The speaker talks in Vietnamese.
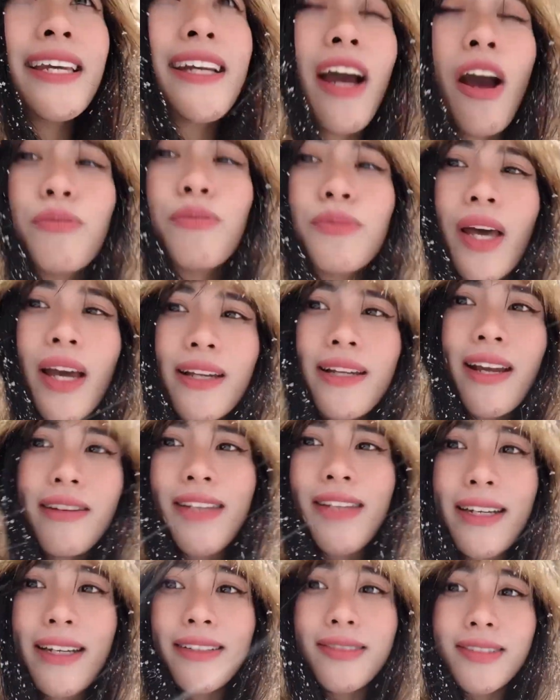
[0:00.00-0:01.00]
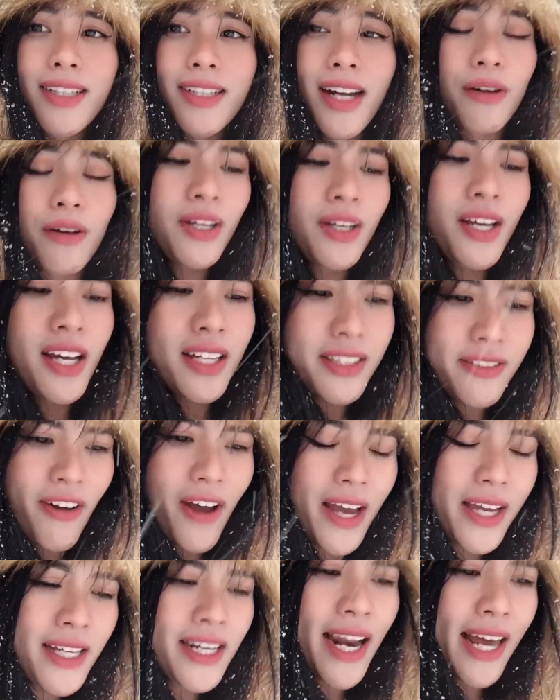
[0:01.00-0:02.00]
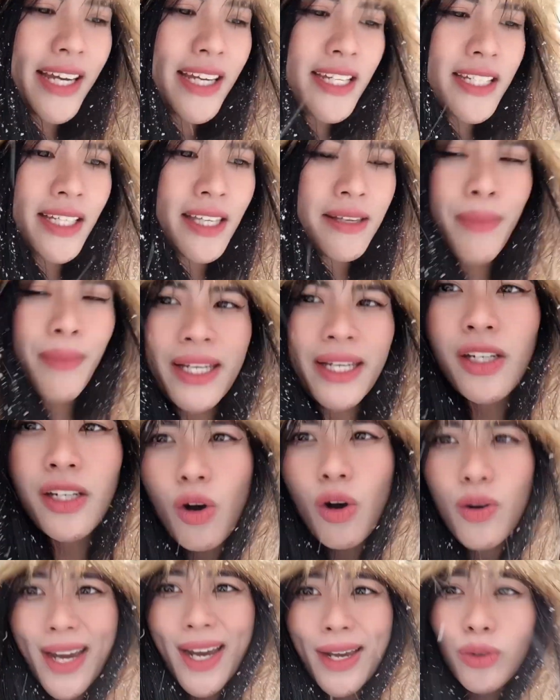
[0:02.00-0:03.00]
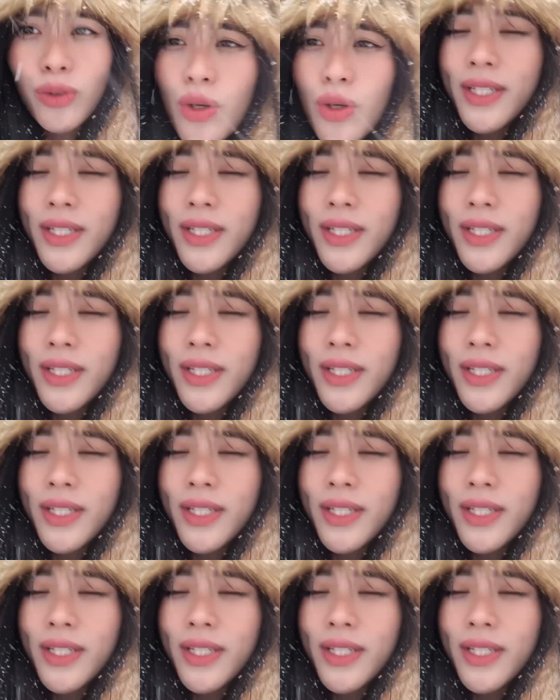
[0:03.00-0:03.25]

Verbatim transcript: không thể nào chạy được đâu phải lấy cái mấy cái đồ cà tuyết